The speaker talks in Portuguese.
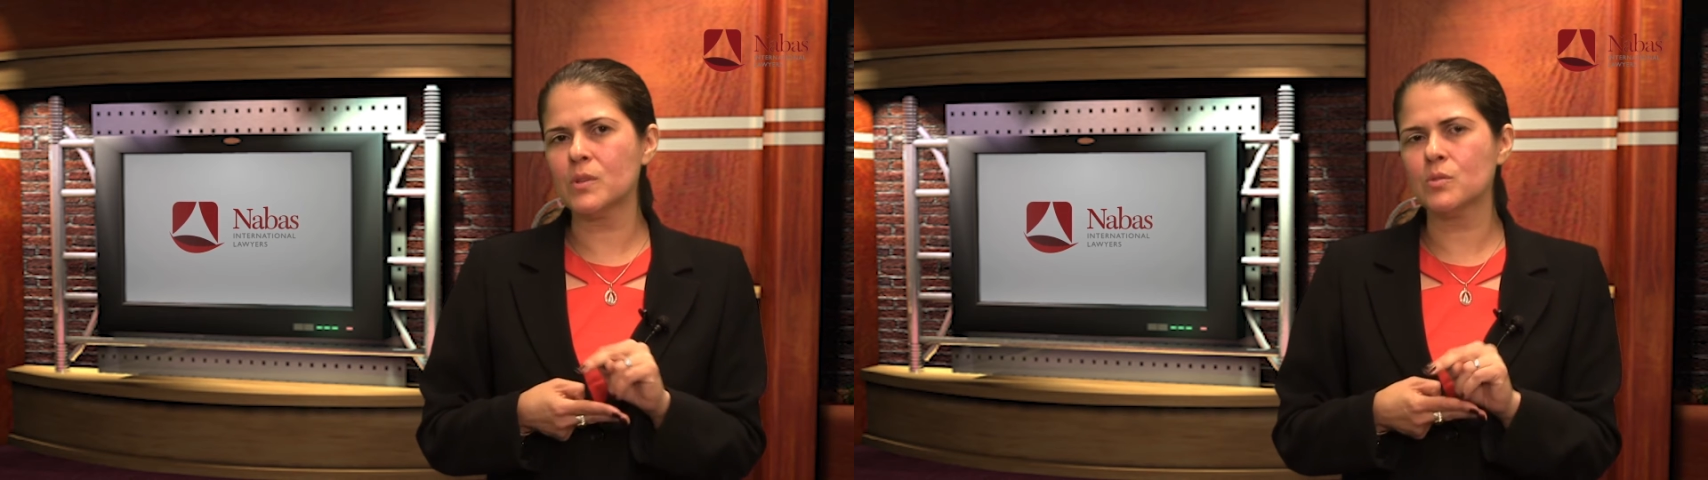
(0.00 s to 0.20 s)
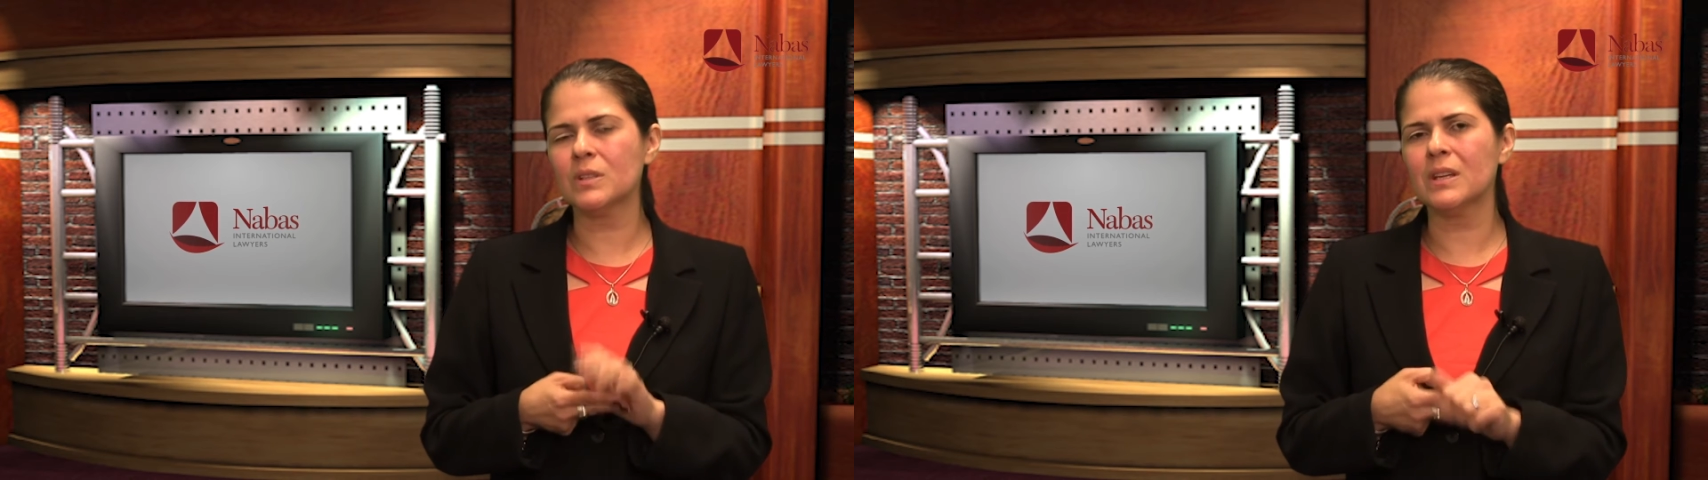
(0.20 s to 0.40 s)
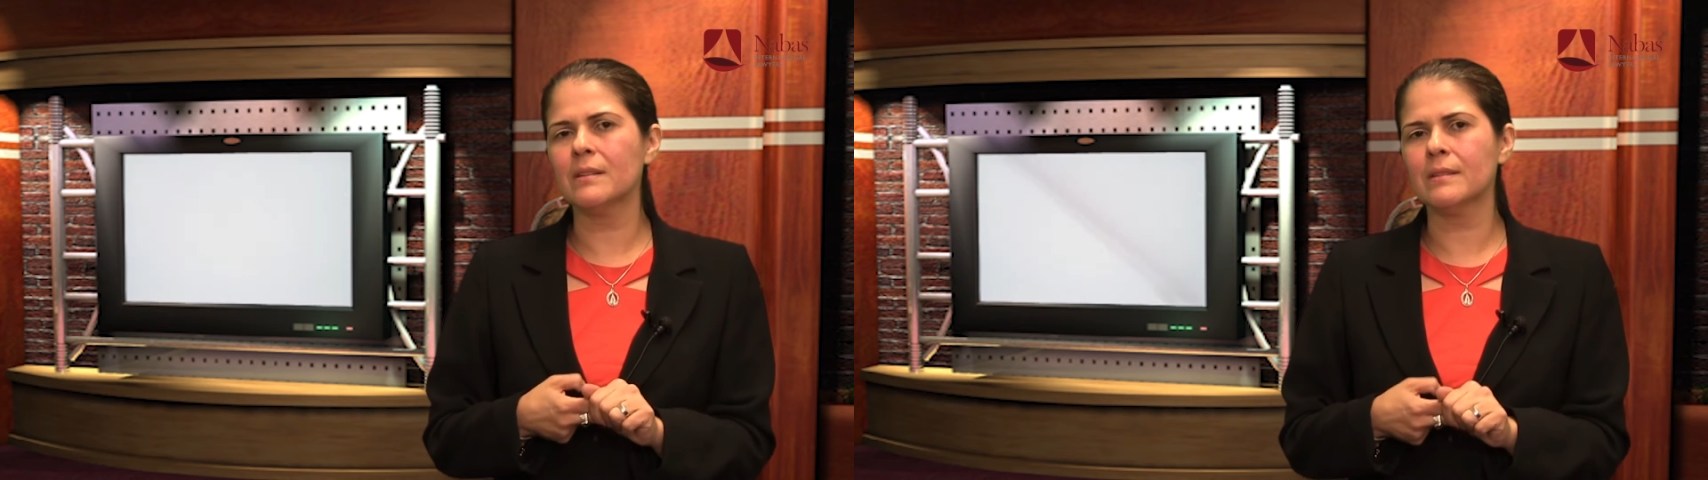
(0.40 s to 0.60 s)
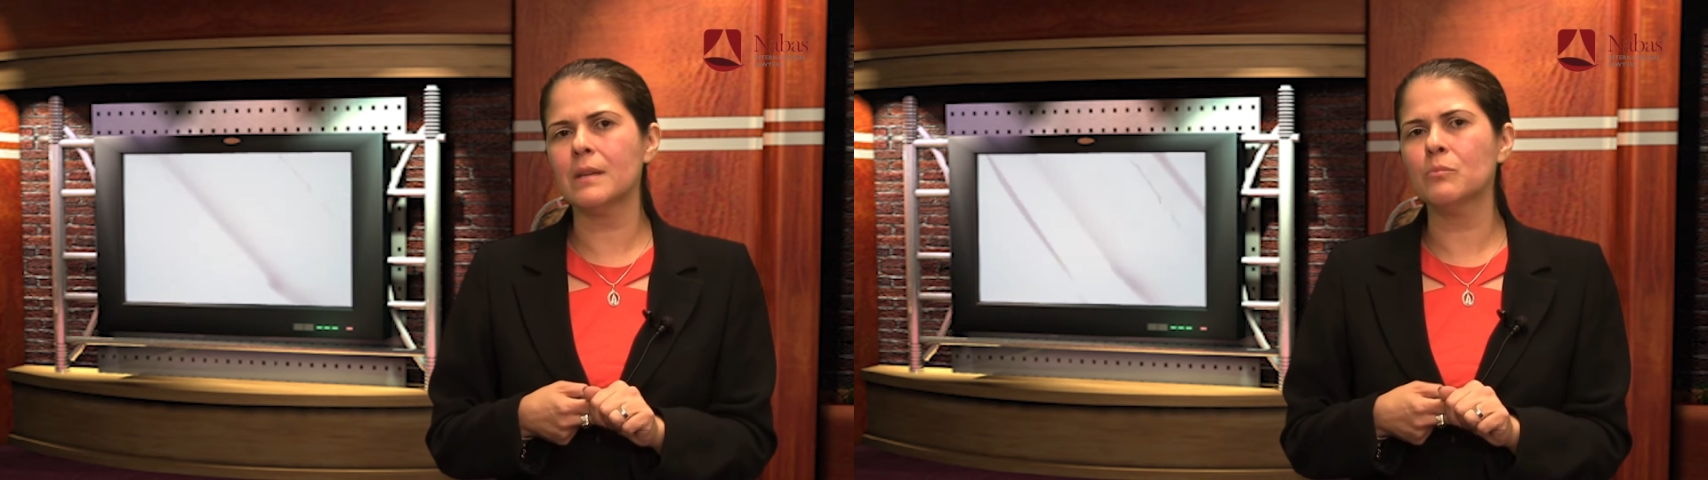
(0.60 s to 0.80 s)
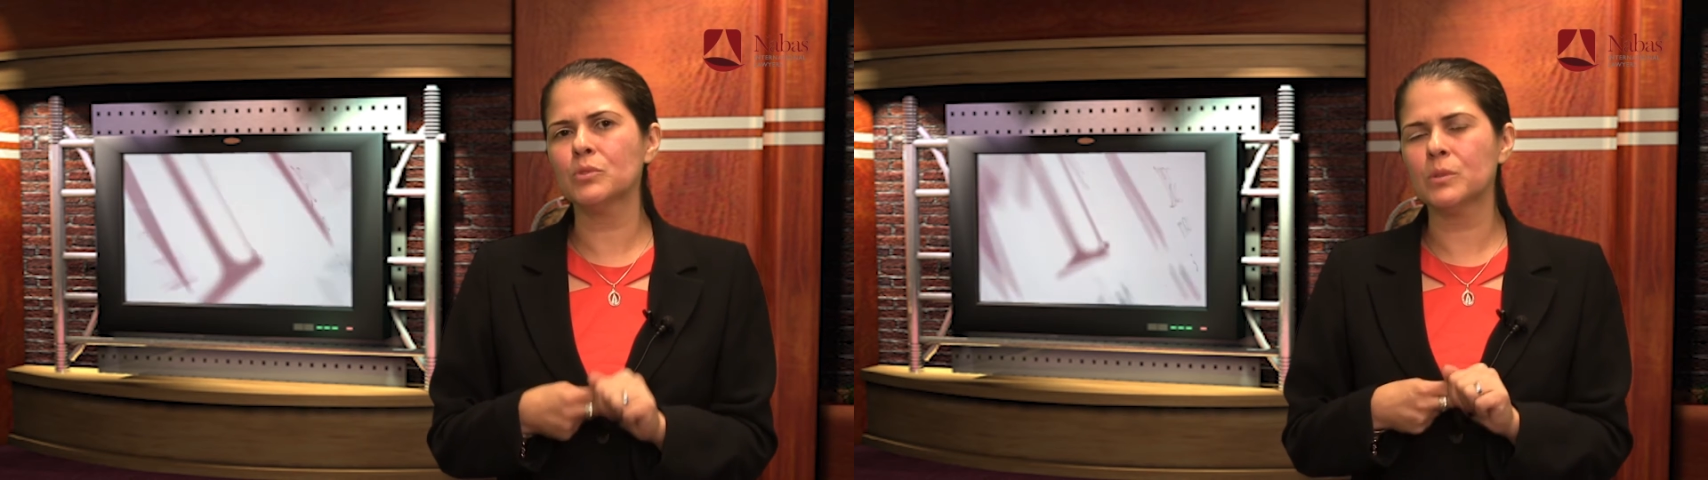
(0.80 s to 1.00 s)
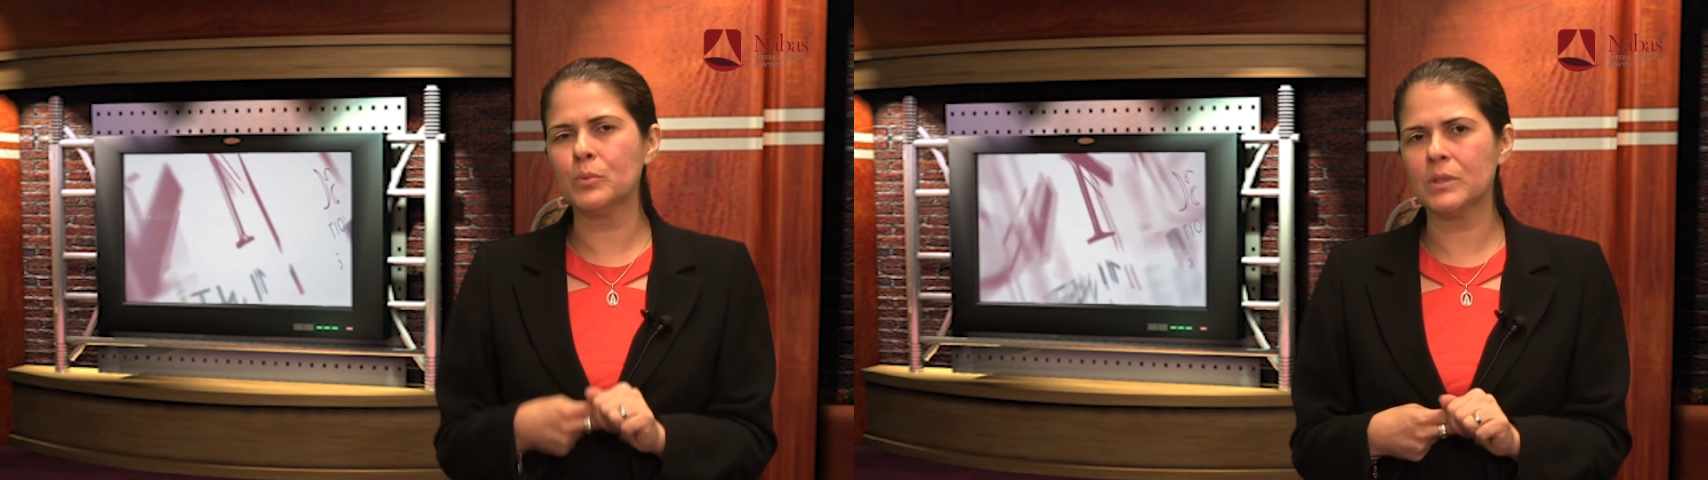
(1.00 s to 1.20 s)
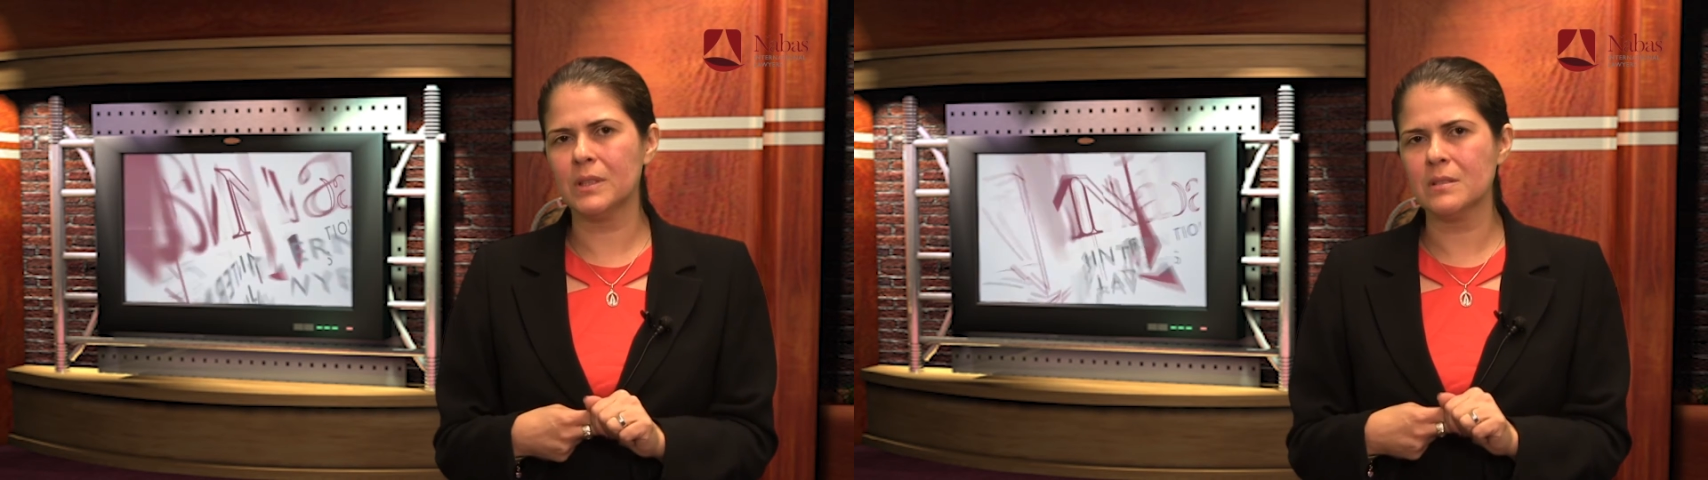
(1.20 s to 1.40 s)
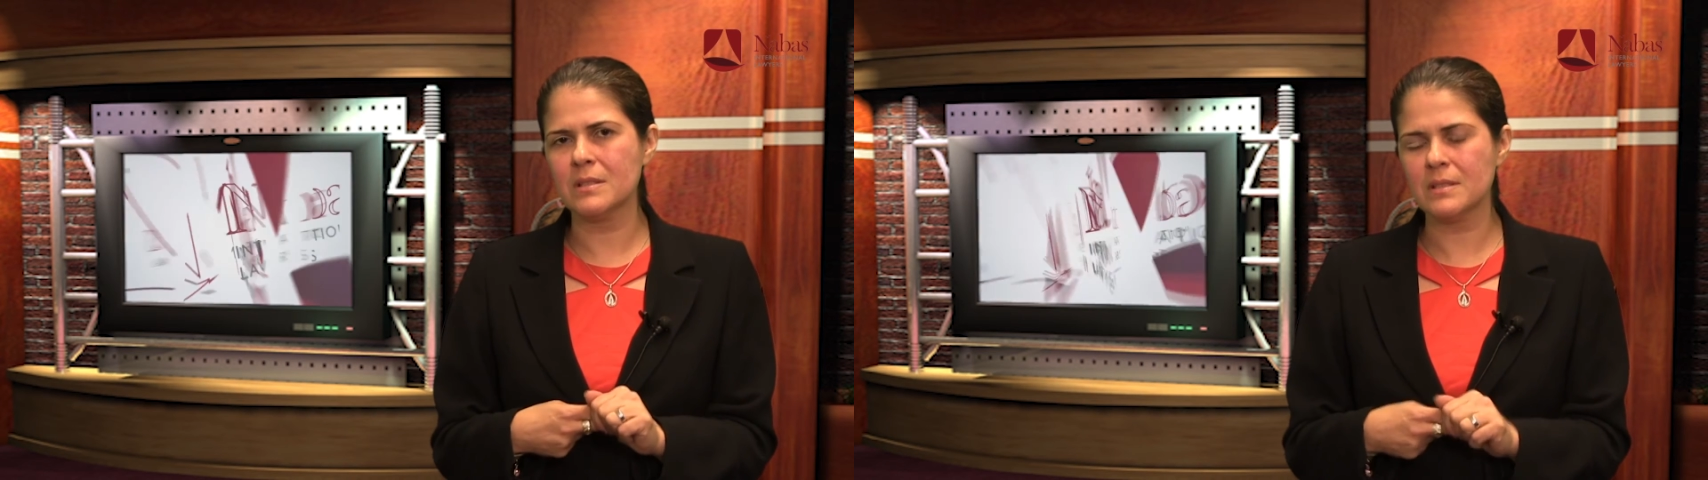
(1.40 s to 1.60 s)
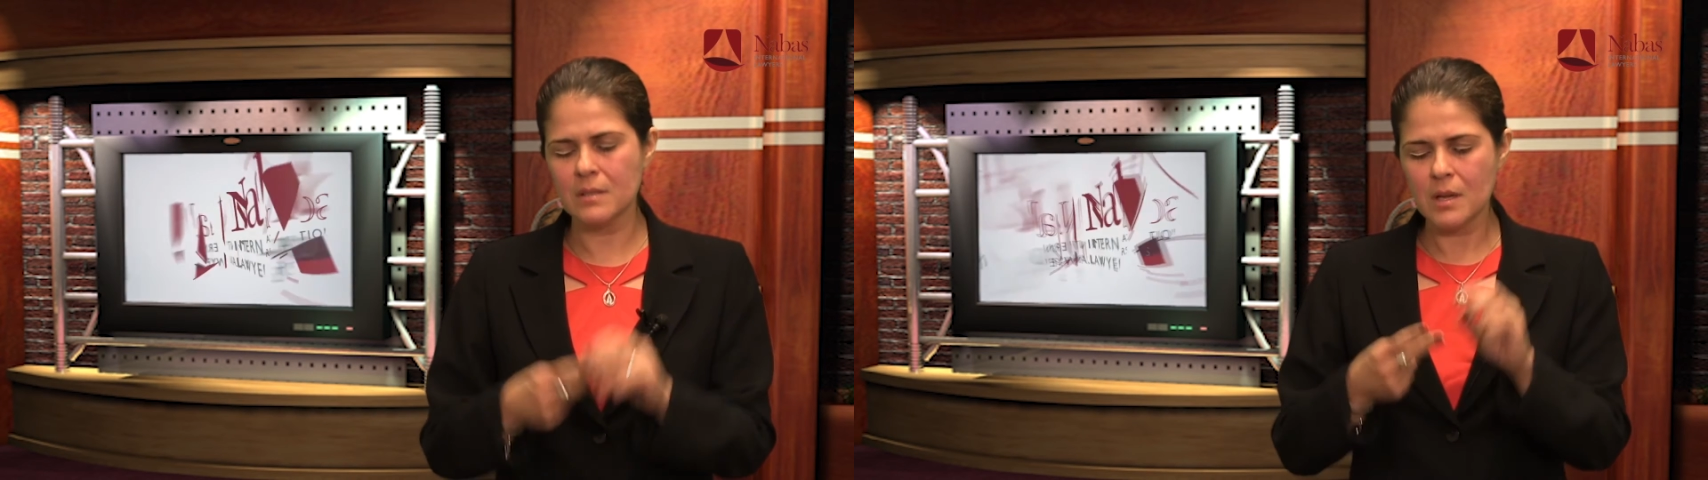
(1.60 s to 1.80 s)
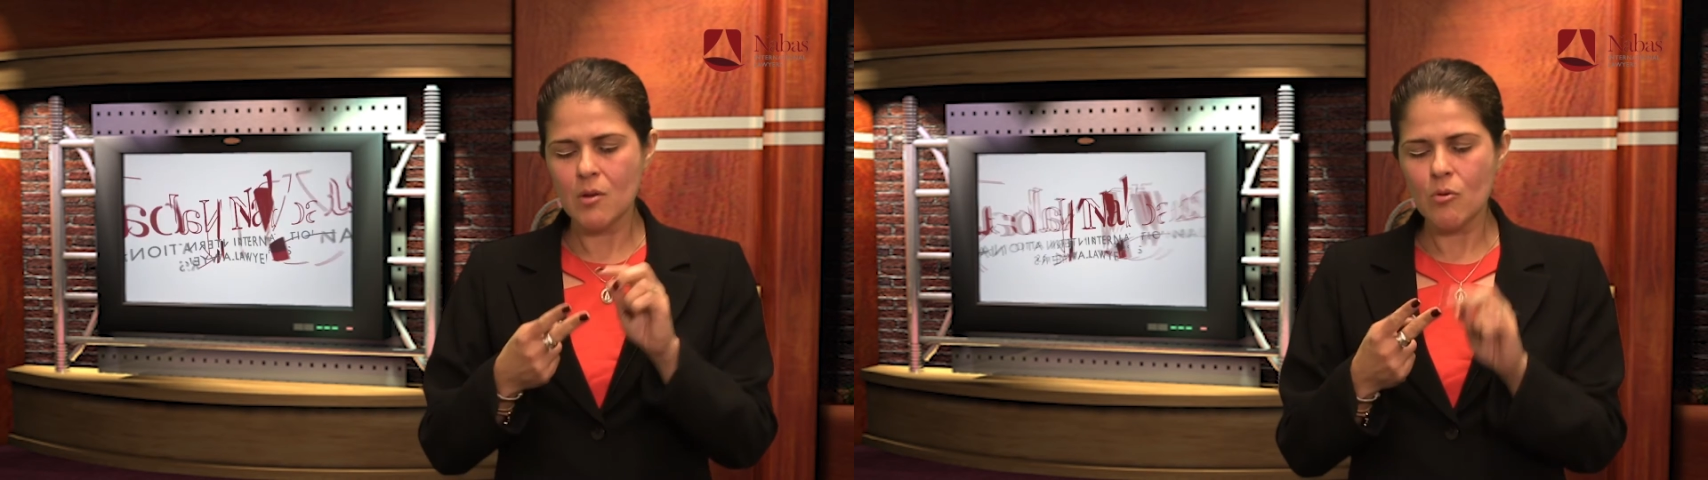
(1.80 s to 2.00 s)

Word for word: a pessoa tem que ter muito importantes.